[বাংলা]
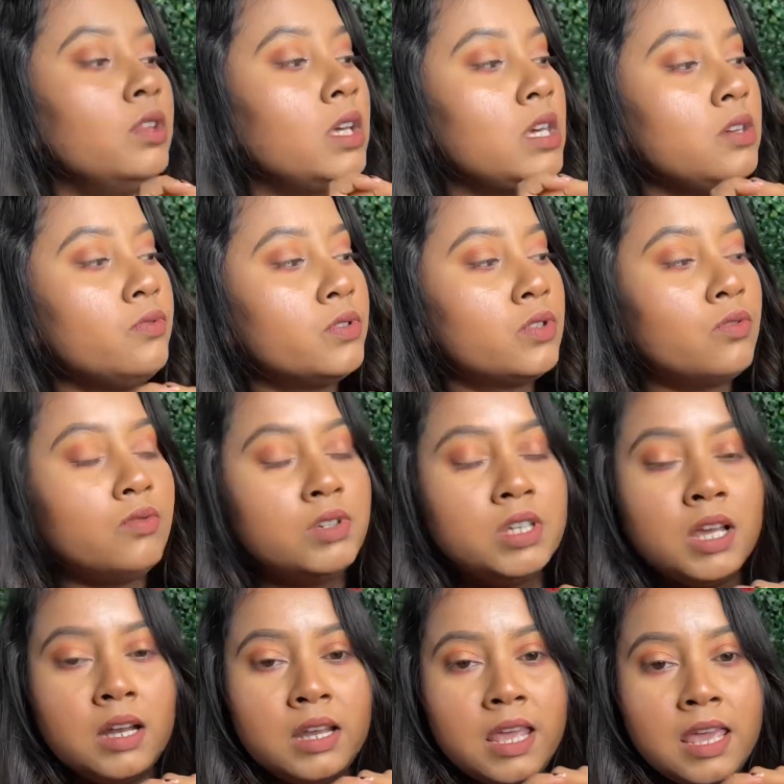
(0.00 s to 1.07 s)
থেকে ইউজ করছি
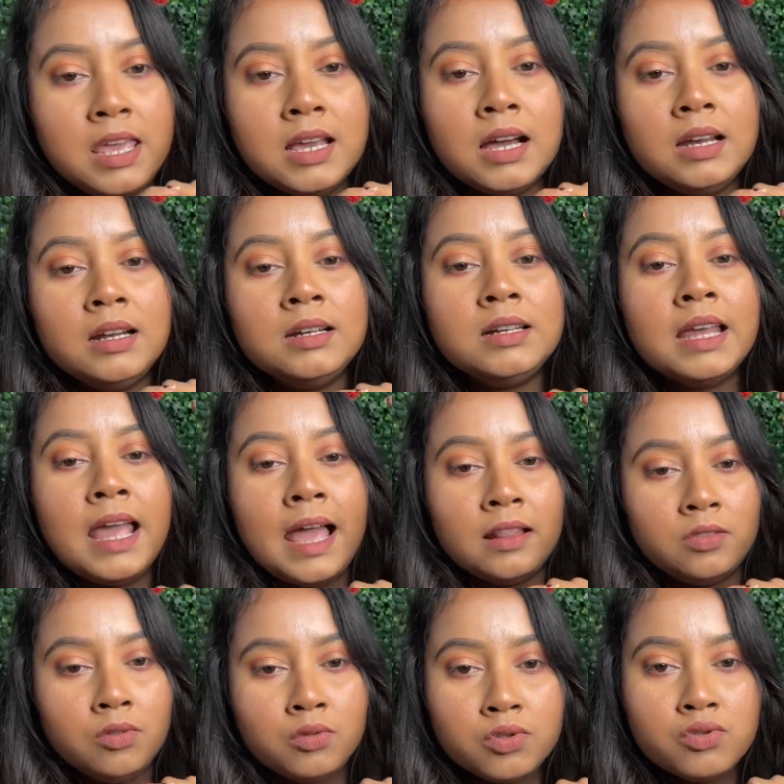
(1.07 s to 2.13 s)
আর এই কালারটা
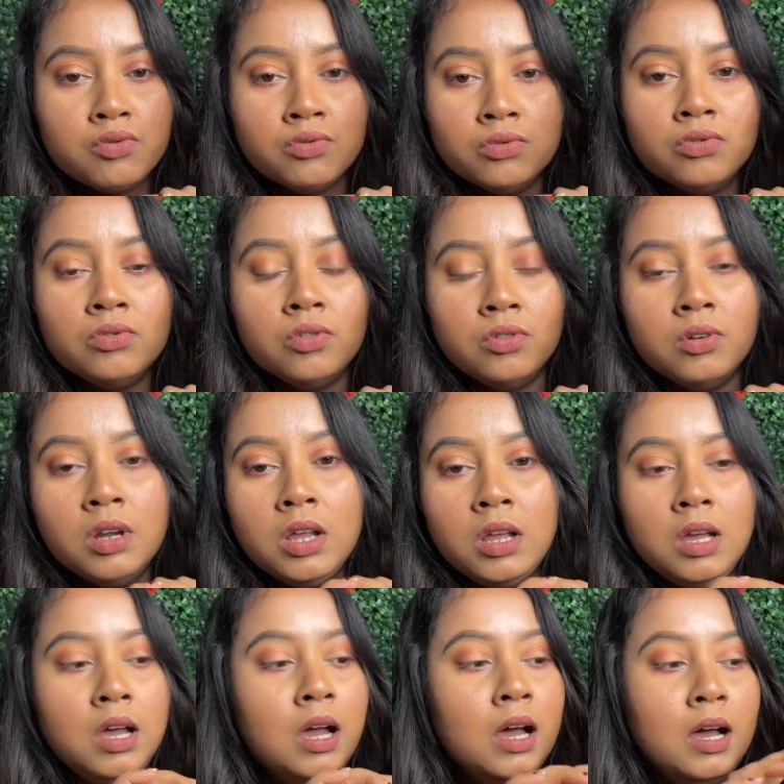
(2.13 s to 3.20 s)
এত সুন্দর
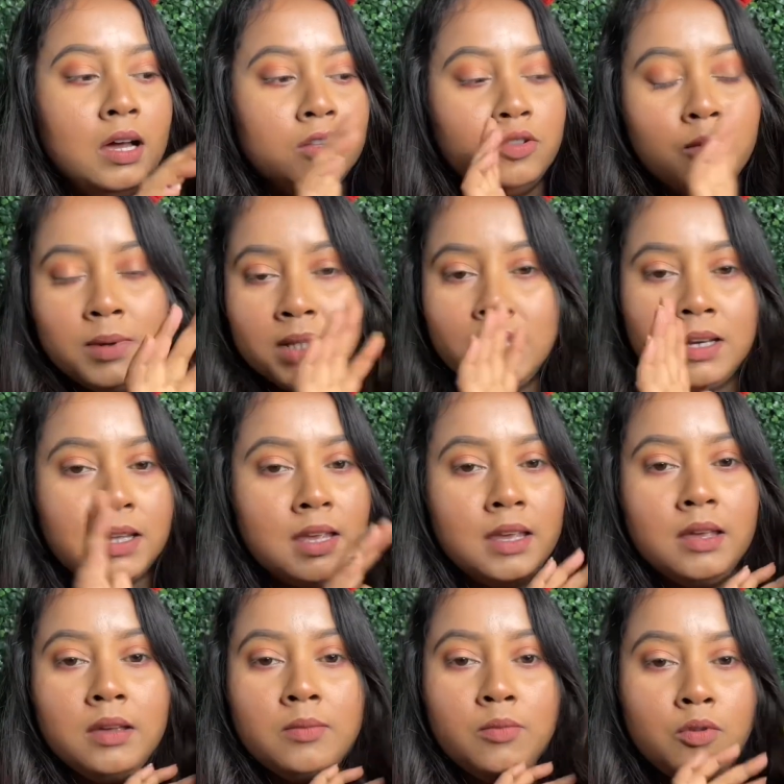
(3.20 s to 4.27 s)
তোমাদেরকে
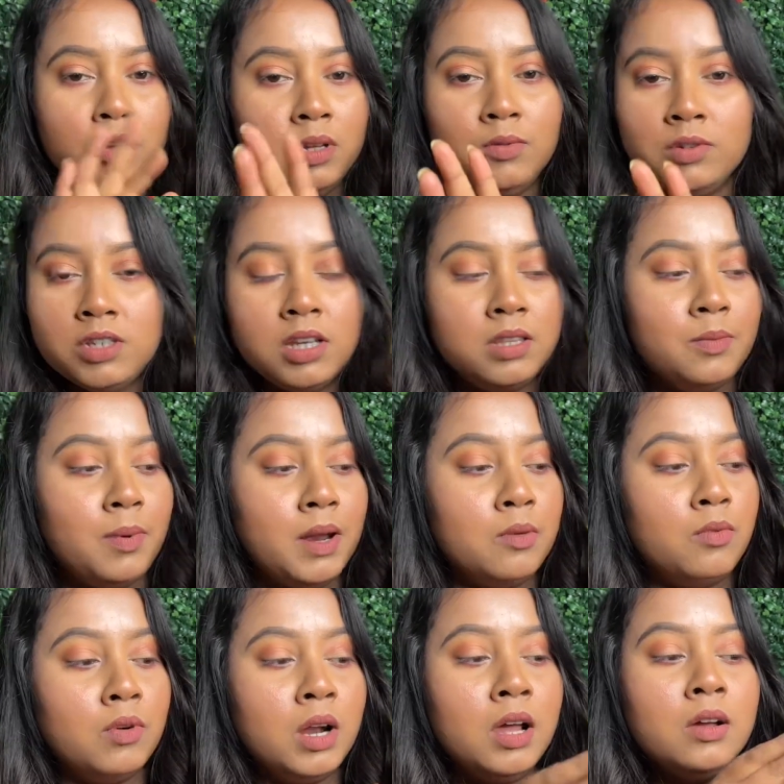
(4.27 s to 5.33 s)
বলে বোঝাতে
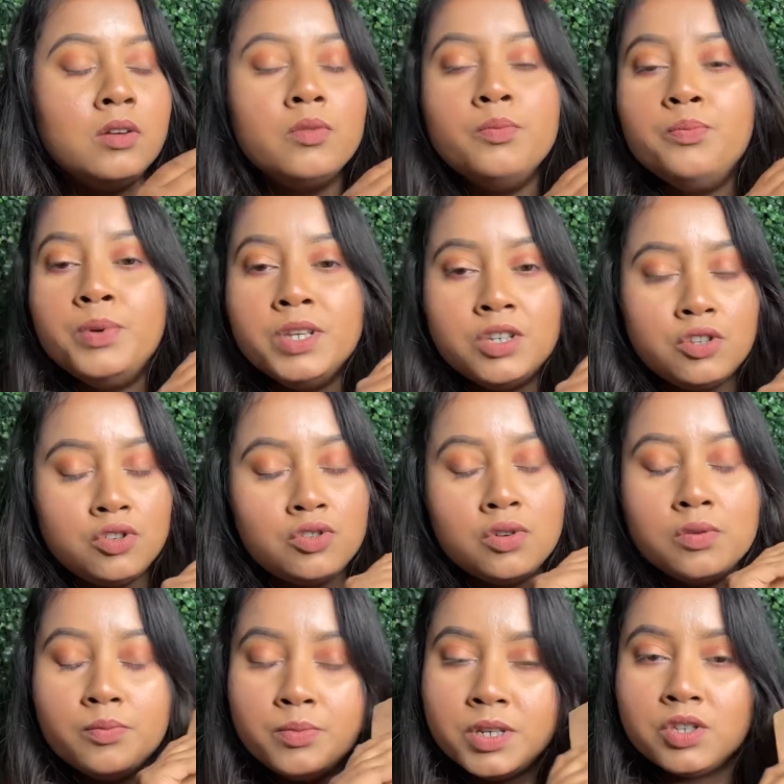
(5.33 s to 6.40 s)
পারবো না ভীষণ
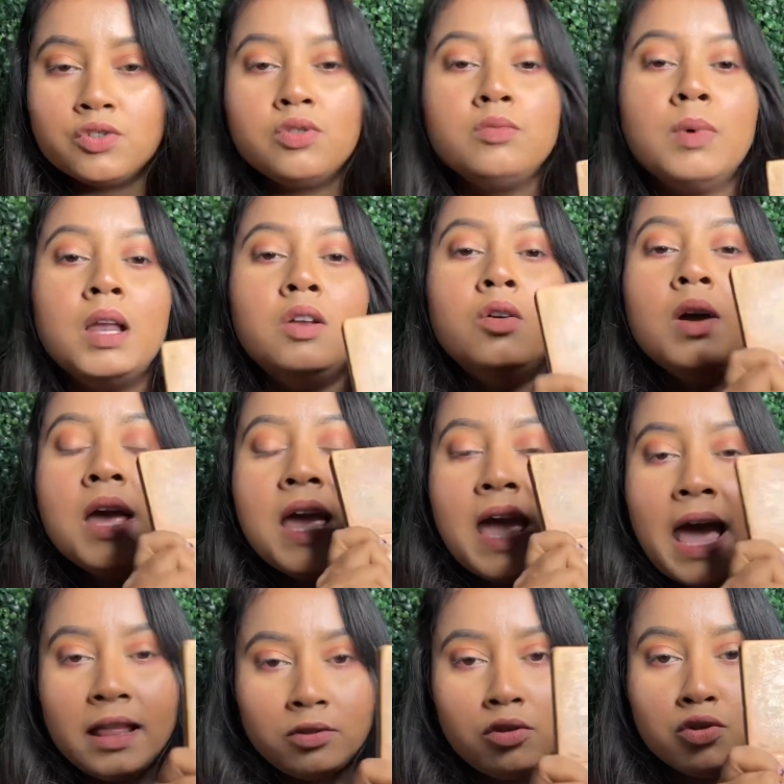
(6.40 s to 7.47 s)
ভীষণ ভালো
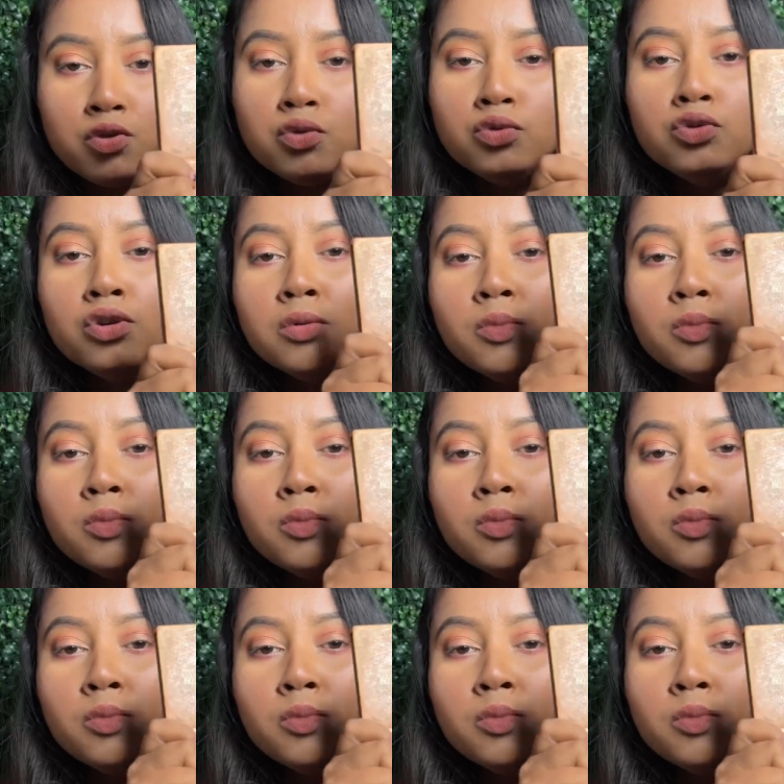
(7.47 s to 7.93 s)
এত সুন্দর